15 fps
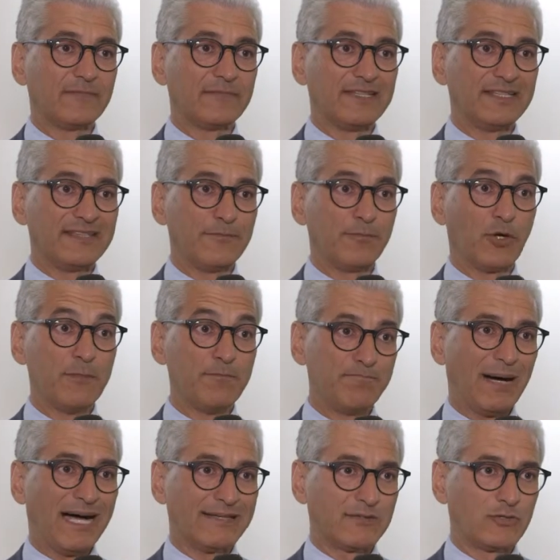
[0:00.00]
di tipo
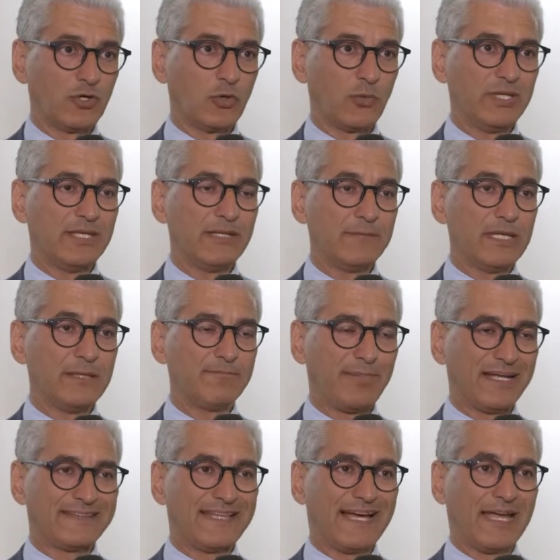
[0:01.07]
impatto, quindi
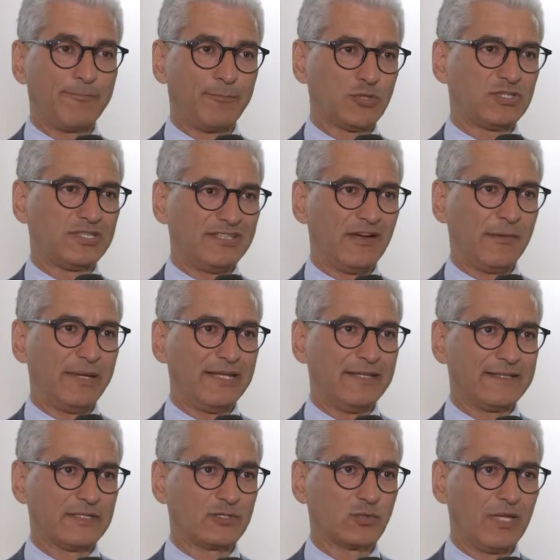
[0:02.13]
impattare
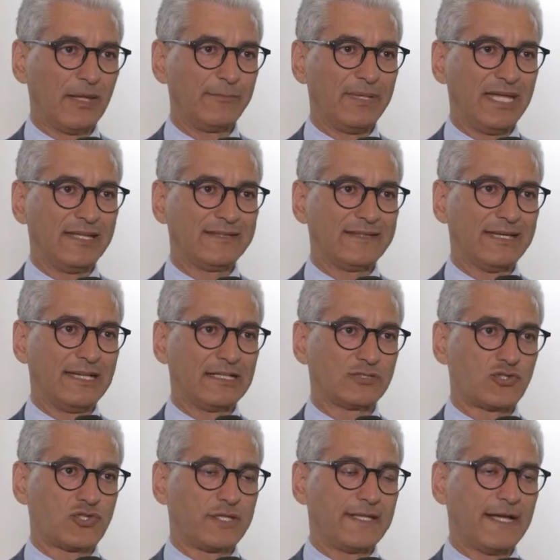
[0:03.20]
positivamente sull'ambiente e la
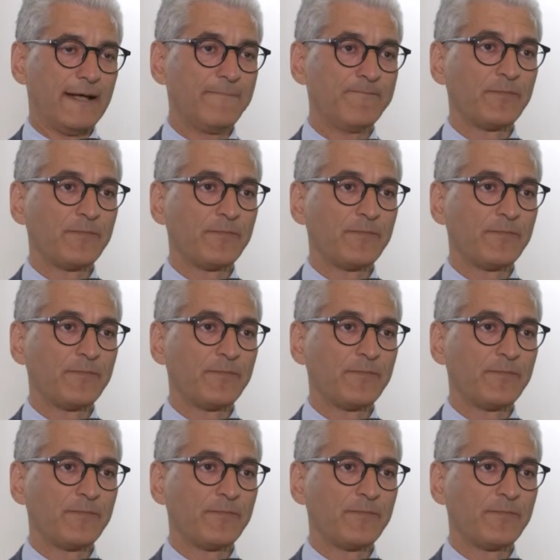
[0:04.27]
società